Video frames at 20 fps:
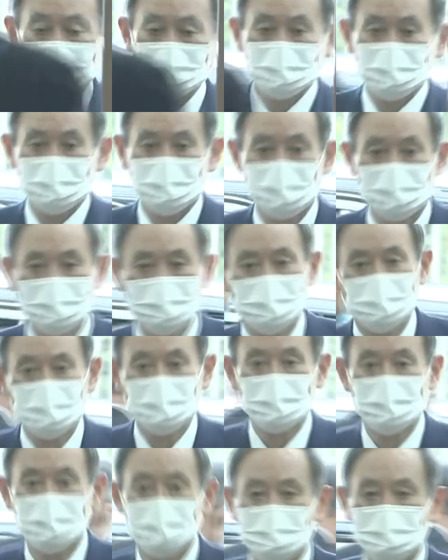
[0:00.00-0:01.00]
いずれも
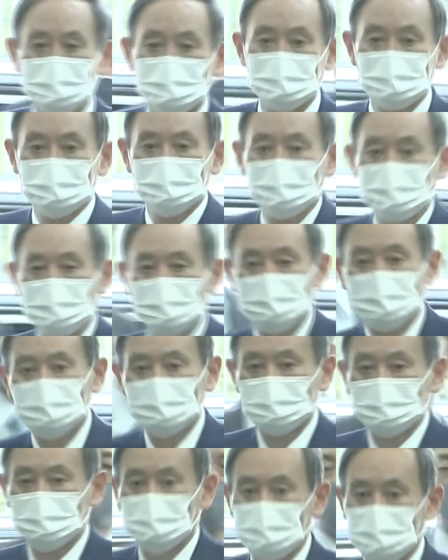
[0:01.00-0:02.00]
中国との間
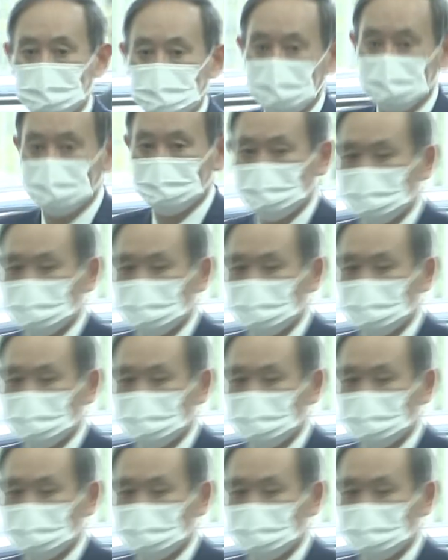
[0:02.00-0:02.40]
で領土問